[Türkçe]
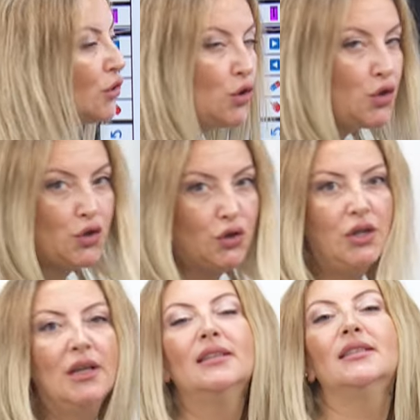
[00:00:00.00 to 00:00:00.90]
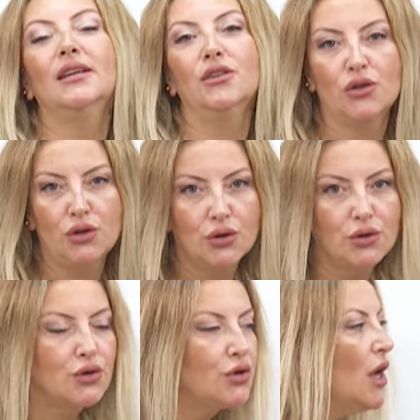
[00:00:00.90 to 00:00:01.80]
Tosh'u
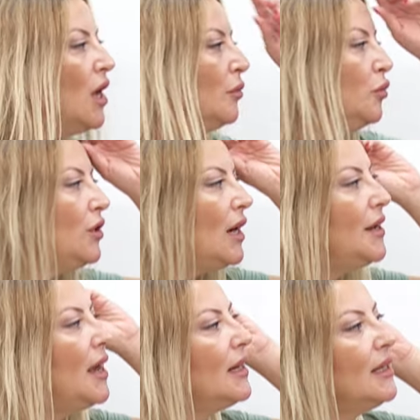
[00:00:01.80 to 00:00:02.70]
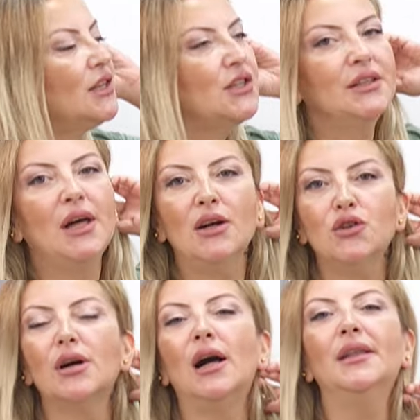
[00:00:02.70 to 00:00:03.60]
tanıyorsunuz. Bunlar da arkadaşlar daha
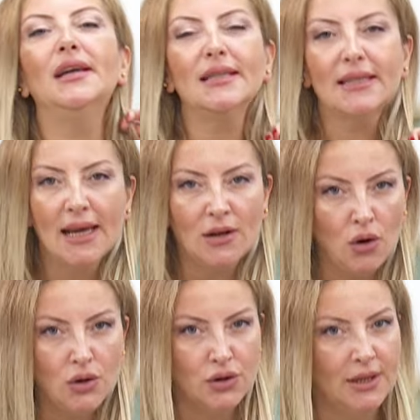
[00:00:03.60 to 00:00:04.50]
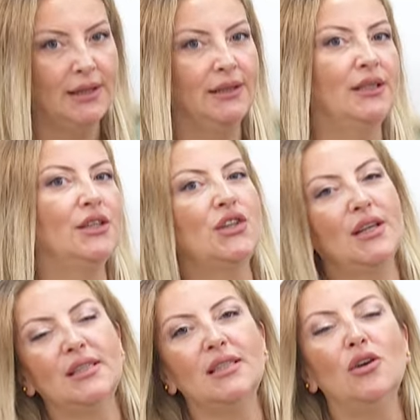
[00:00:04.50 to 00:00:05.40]
çok analiz ekolcülerinin
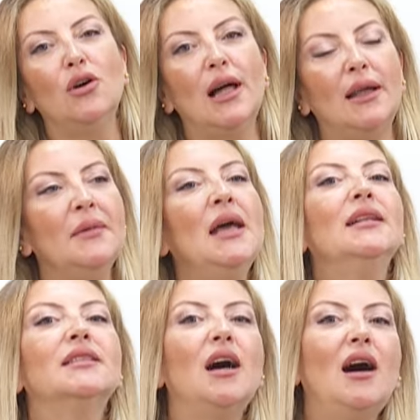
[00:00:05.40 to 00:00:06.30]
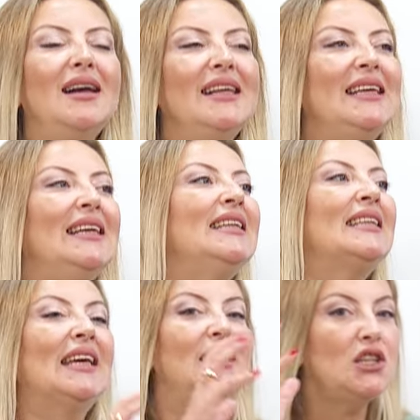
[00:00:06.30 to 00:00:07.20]
içerisinde olan tarihi
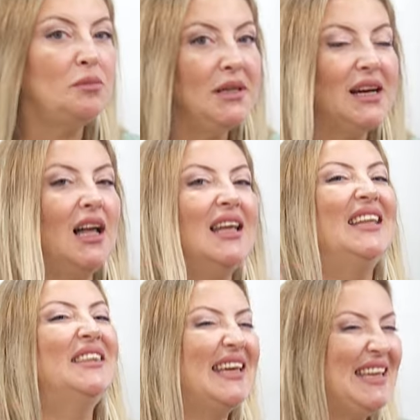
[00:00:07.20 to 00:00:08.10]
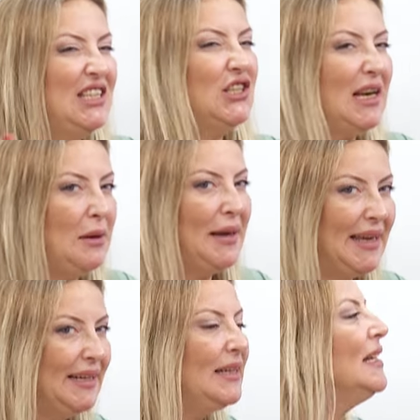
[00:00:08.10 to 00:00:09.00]
geniş bir alanda
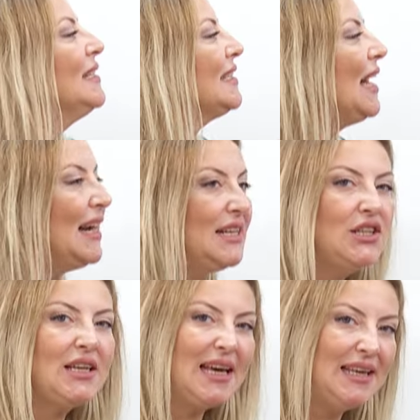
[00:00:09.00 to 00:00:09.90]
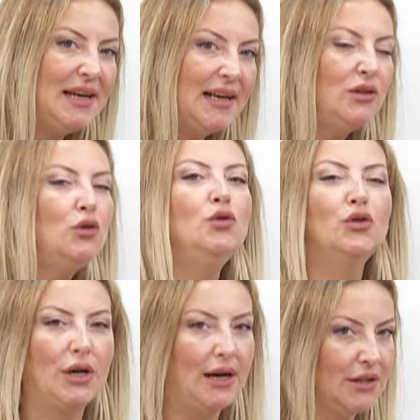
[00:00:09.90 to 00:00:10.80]
incelemeyi tercih eden
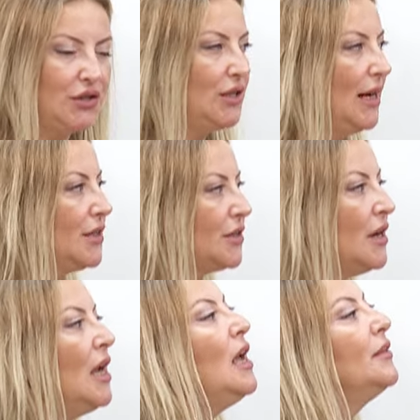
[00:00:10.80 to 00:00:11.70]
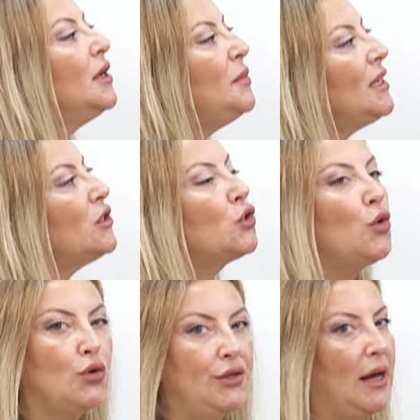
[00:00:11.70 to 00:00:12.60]
ünlü tarihçiler. Tabii ki
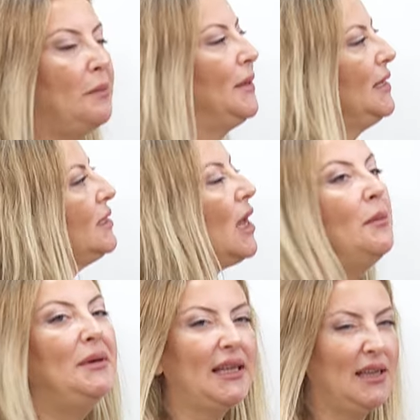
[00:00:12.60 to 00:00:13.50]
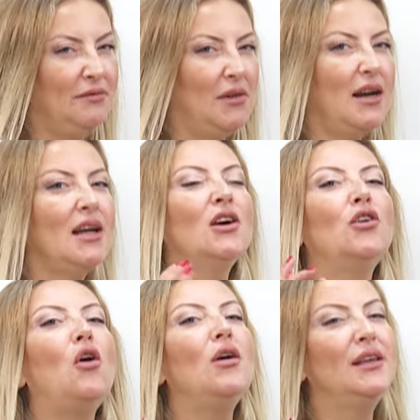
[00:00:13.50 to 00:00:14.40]
soru da biz. Ha bir de kim var?
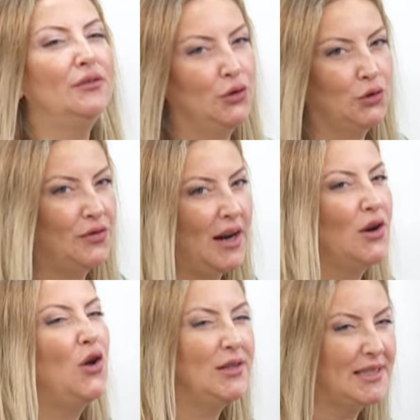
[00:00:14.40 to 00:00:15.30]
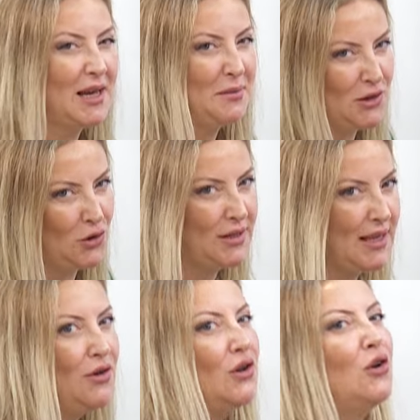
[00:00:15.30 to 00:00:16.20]
Collingwood var. ÖSYM çok
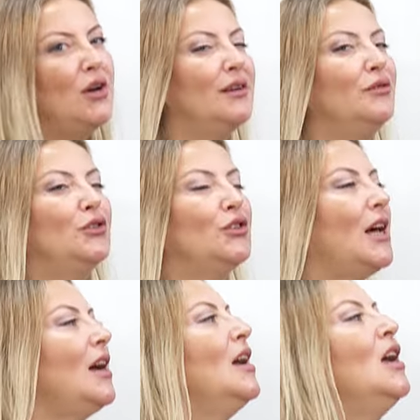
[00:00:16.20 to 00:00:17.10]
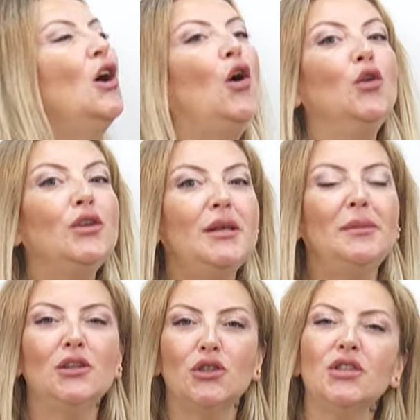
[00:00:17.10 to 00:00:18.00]
seviyor Collingwood'u da. Onun da
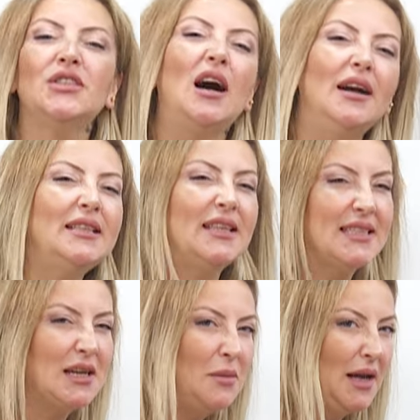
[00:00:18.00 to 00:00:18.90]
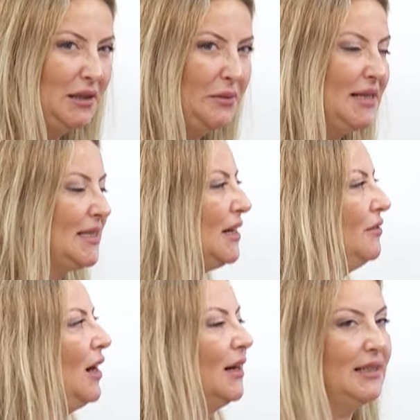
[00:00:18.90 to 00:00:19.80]
biliyorsunuz Tarih Tasarımı adlı bir
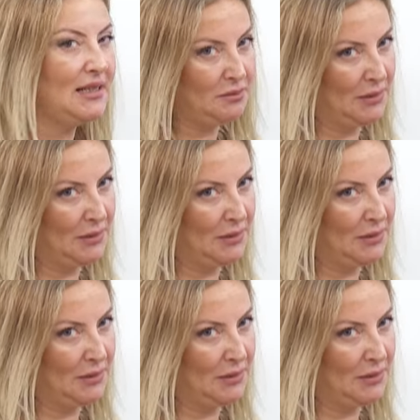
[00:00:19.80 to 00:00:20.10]
eseri vardı.